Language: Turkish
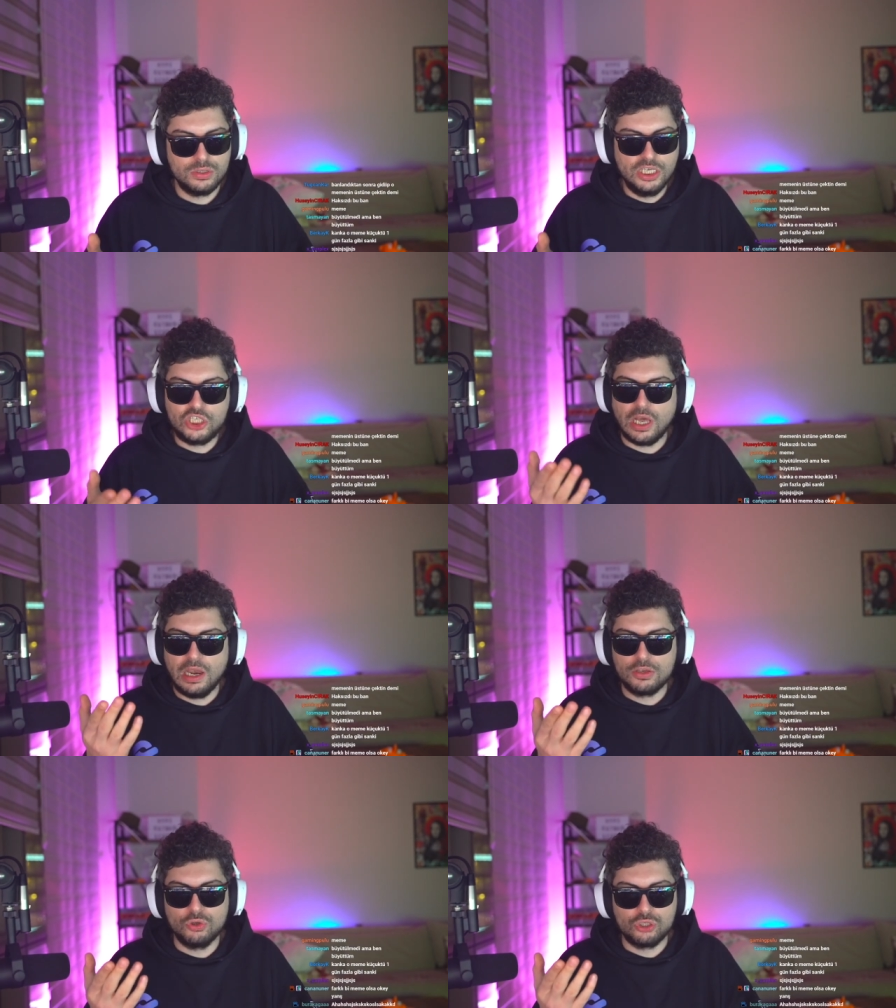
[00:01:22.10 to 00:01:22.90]

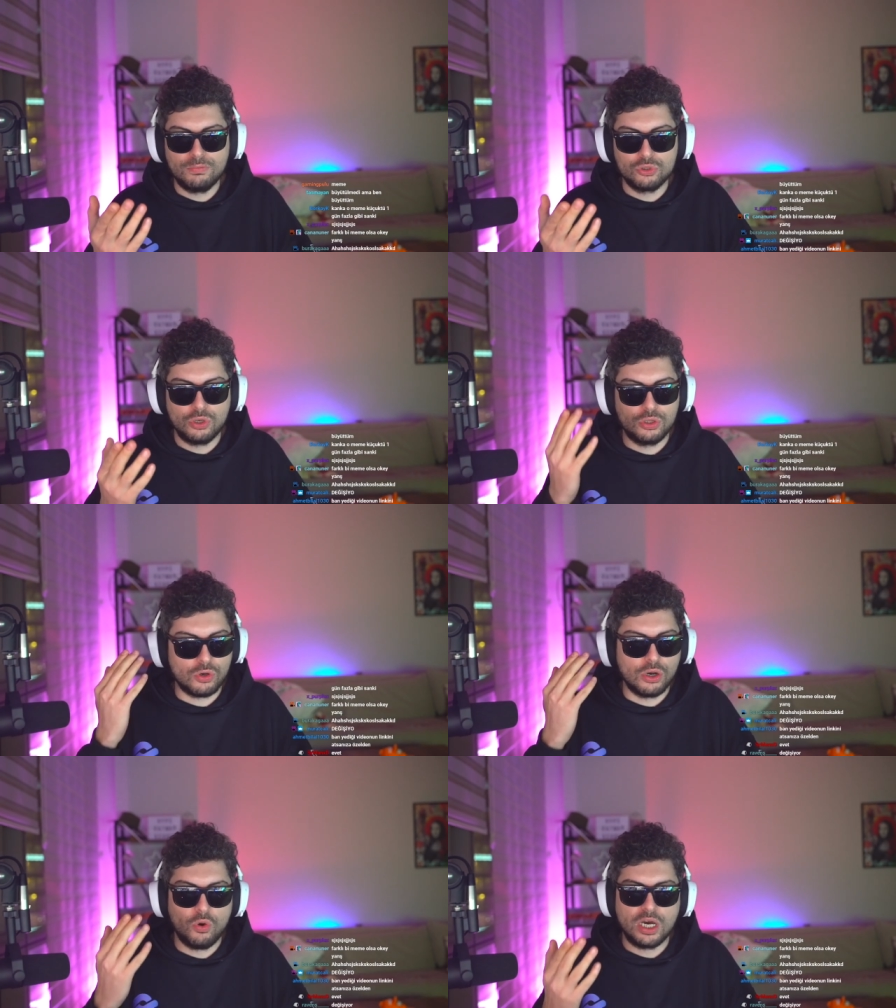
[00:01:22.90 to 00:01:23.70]
İnşallah gözüm bozuluyordur.
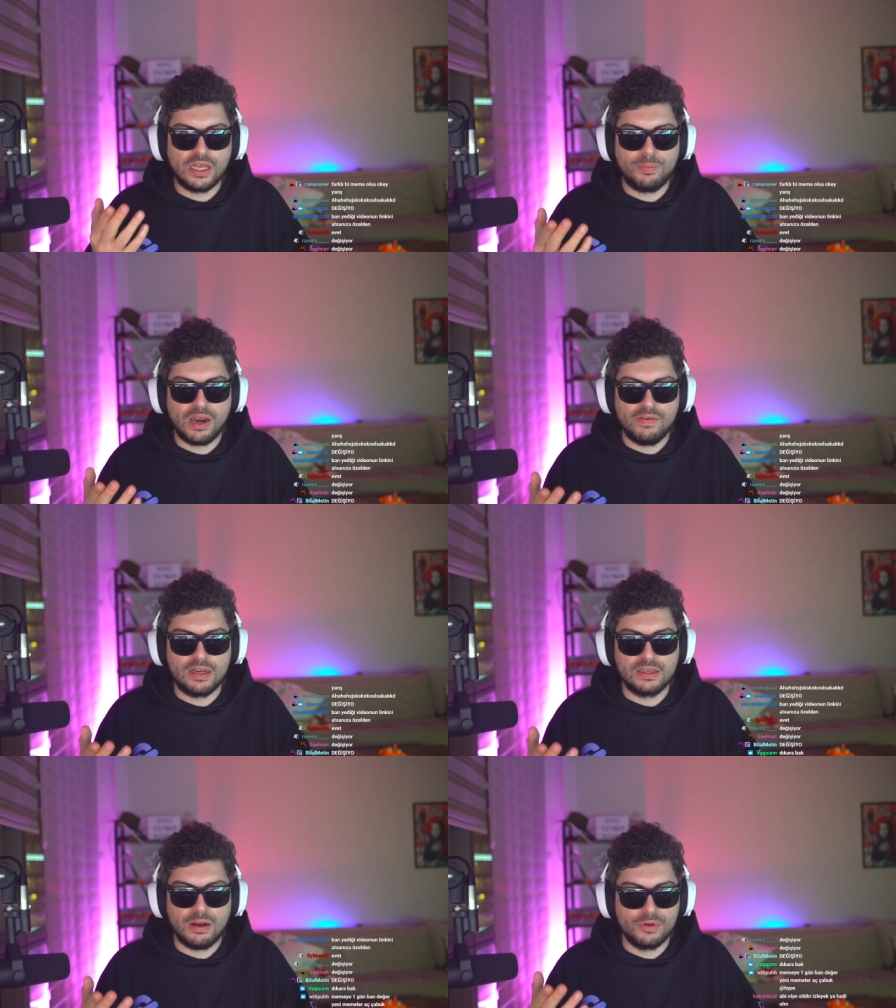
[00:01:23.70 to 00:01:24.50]
Ona o kadar para
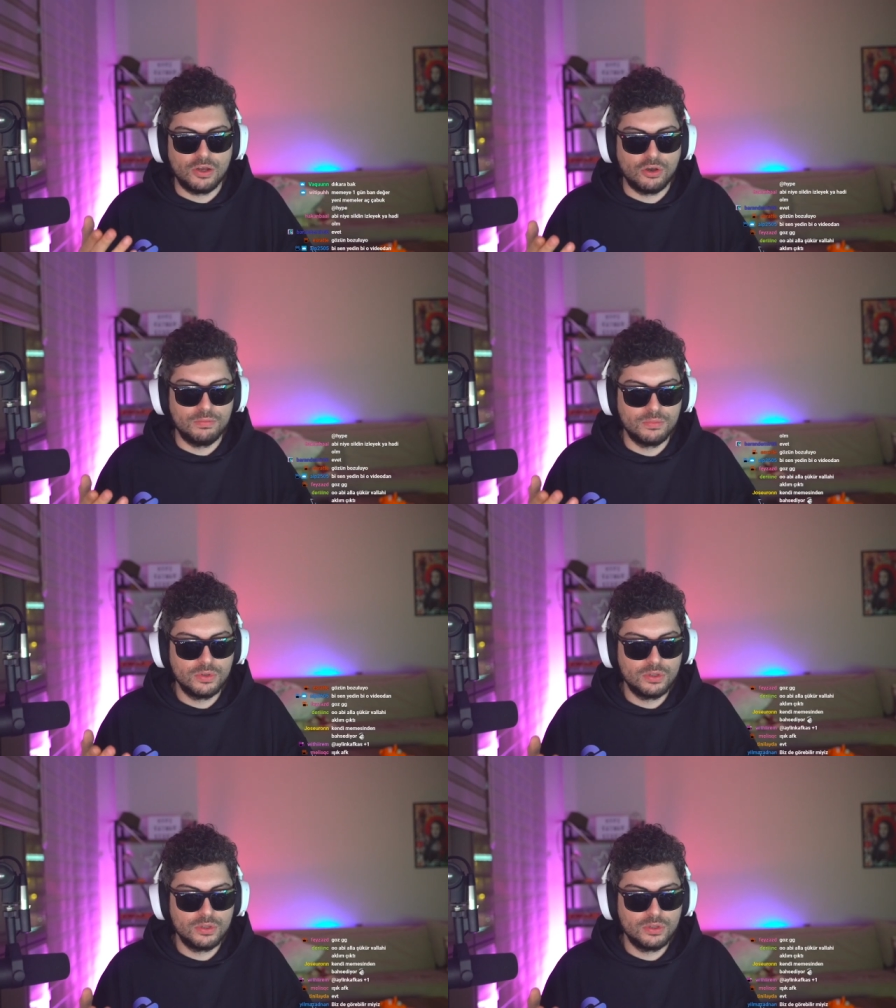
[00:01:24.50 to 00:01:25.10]
verdik amına koyayım.